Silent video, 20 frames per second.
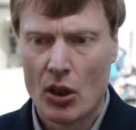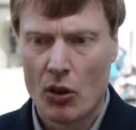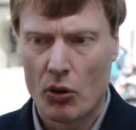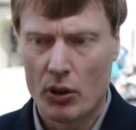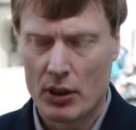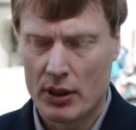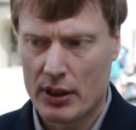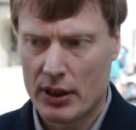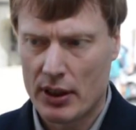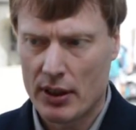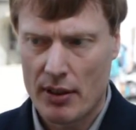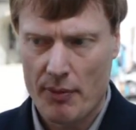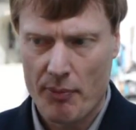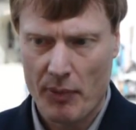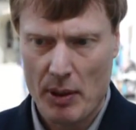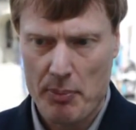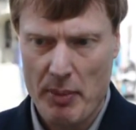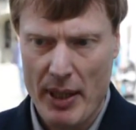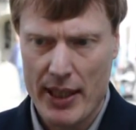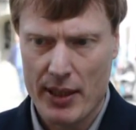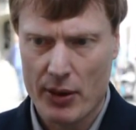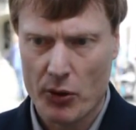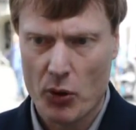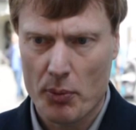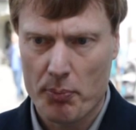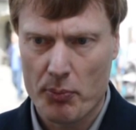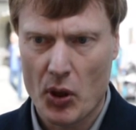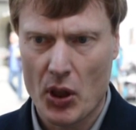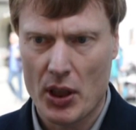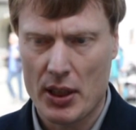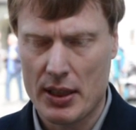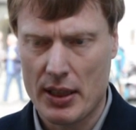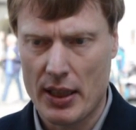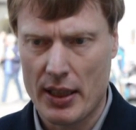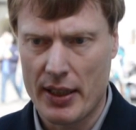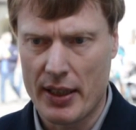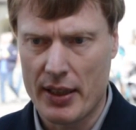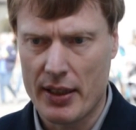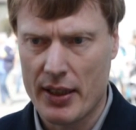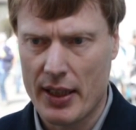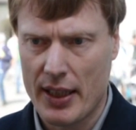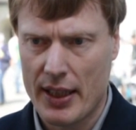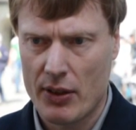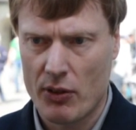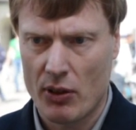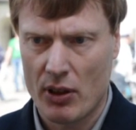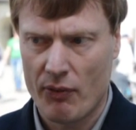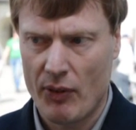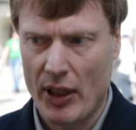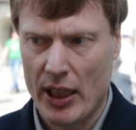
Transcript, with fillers: Und ähm, Rebellengruppen können dann hingehen und